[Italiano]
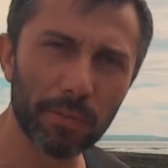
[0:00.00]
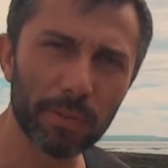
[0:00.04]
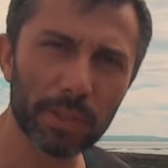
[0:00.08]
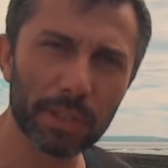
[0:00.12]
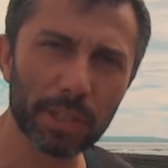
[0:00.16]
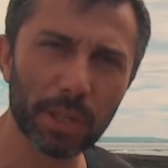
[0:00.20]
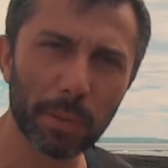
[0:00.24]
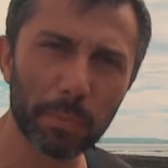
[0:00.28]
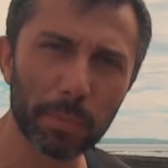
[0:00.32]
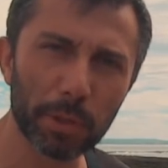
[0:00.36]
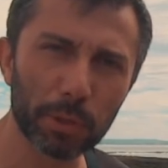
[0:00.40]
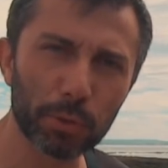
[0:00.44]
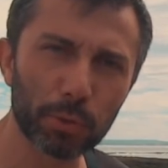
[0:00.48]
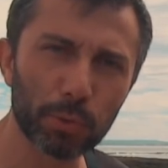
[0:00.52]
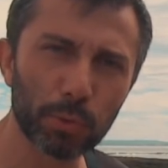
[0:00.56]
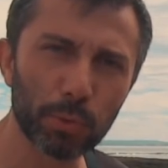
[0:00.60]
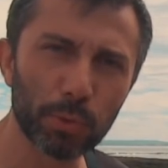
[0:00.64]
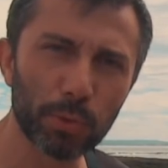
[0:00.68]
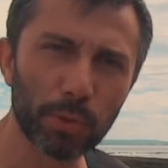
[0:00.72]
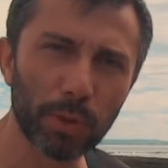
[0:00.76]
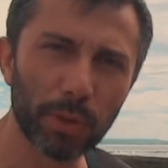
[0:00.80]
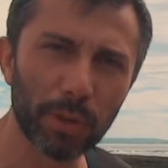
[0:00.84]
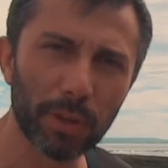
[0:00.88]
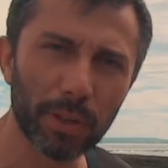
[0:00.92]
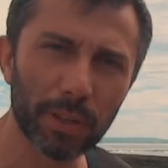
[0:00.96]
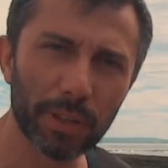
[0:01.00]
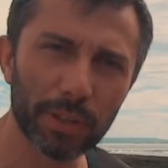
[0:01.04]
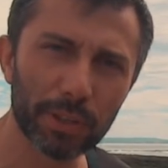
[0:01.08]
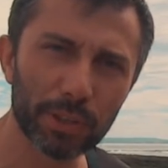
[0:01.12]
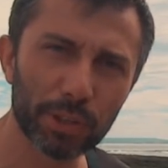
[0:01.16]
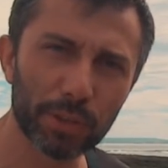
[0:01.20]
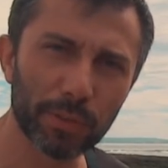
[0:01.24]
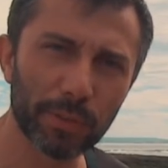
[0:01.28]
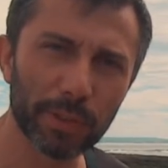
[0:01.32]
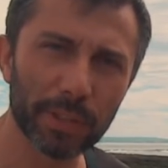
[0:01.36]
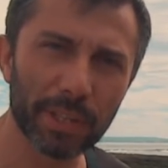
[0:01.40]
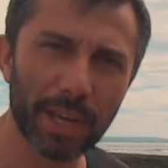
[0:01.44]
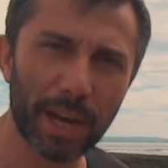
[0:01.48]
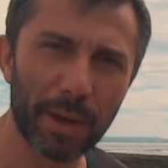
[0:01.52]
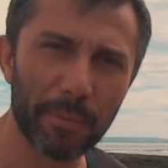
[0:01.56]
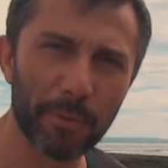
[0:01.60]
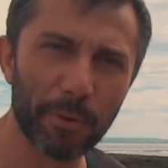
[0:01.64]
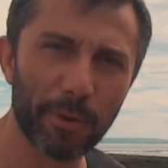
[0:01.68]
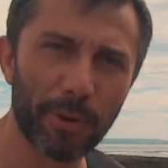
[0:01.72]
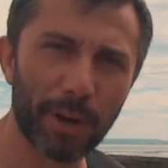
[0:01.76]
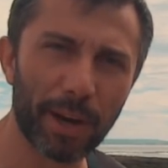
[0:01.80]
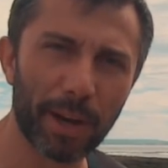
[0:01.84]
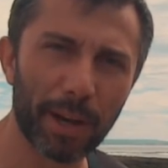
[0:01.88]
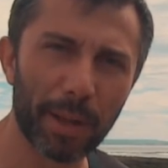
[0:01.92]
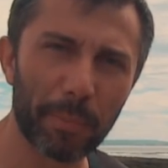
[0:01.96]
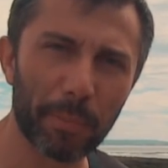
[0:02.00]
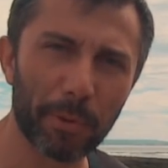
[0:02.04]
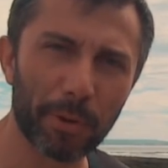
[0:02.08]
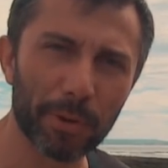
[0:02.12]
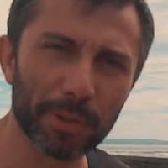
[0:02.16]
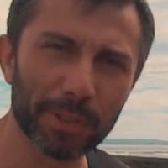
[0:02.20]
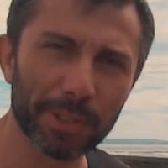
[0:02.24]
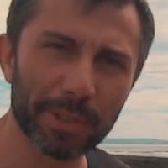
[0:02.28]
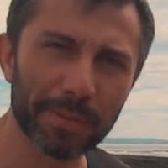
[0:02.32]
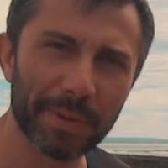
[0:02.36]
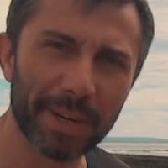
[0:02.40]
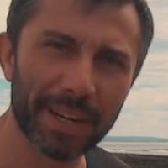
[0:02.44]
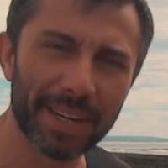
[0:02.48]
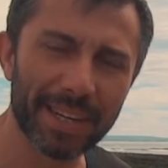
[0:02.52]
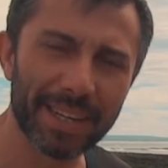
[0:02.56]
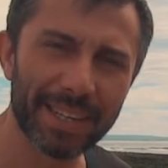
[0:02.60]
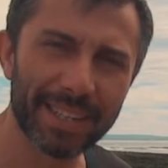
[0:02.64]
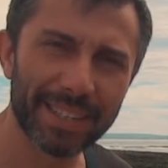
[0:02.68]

vi sia piaciuto, ci vediamo alla prossima.